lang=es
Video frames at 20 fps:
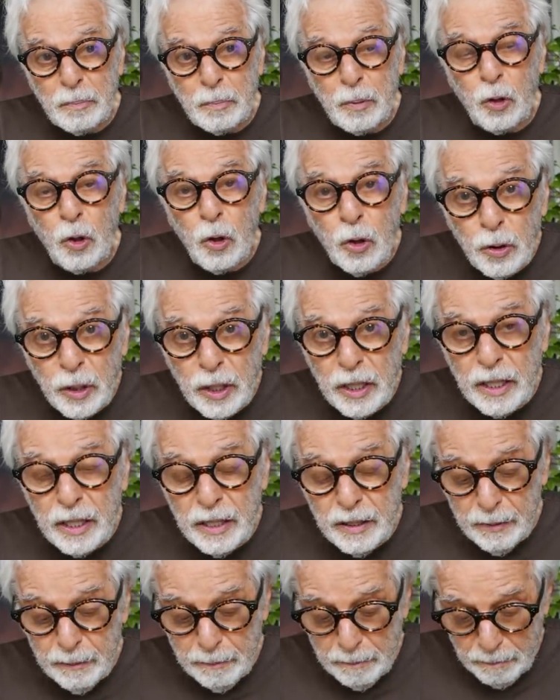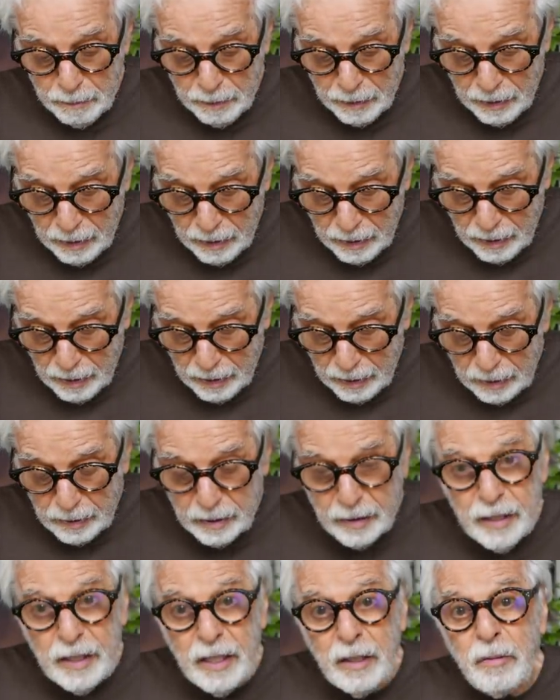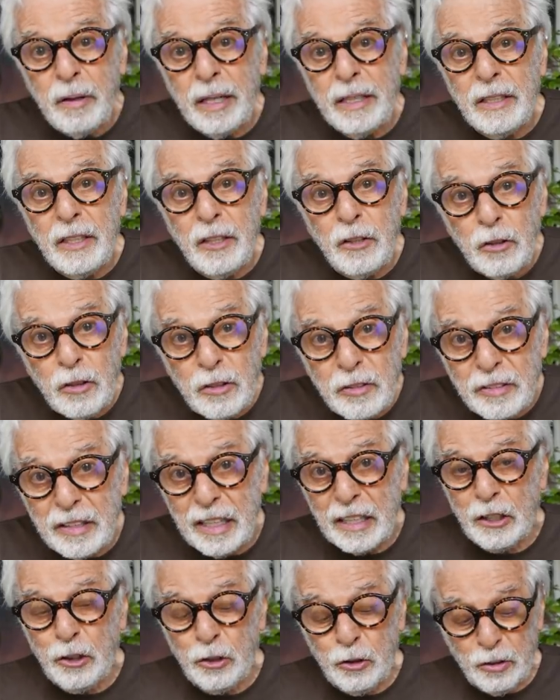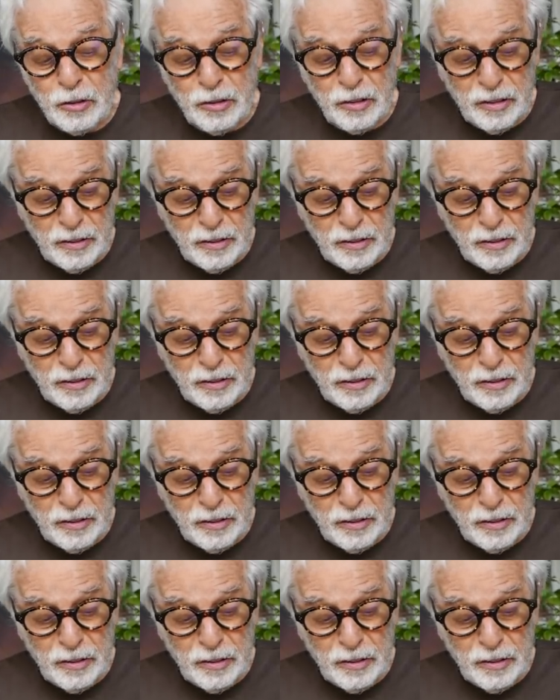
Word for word: Polonia y tienes 22 años.